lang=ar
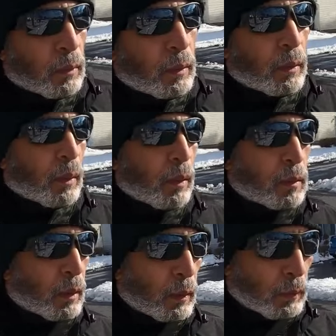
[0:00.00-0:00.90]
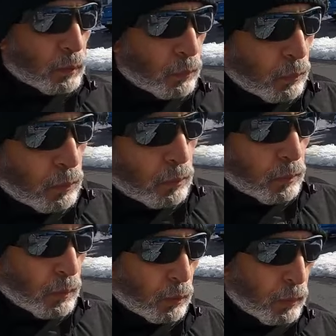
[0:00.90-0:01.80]
هي عايزة حد يقول
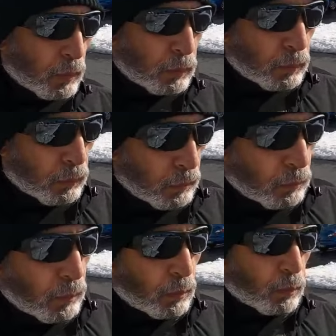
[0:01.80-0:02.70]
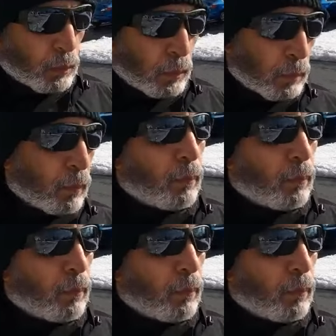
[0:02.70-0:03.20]
لهم معلومات مغلوطة